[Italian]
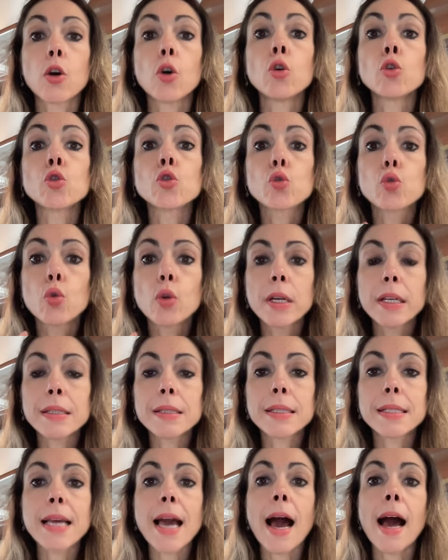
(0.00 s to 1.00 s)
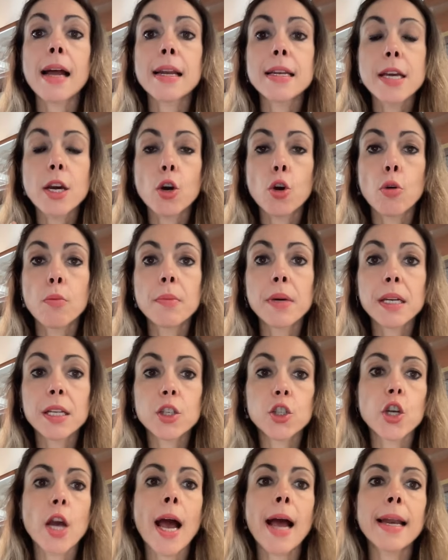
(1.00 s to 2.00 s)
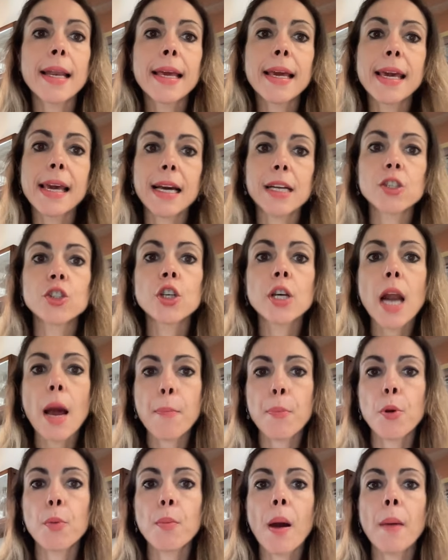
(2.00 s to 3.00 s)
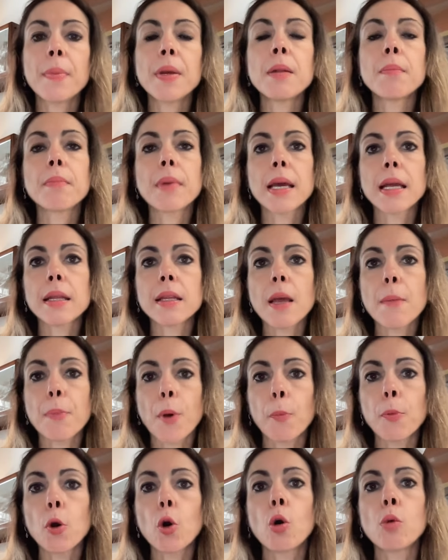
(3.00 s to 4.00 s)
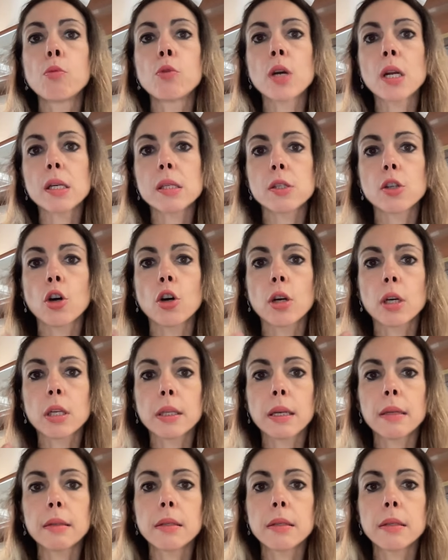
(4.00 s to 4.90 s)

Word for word: consulenziali e commerciali che agirà probabilmente proprio come una sorta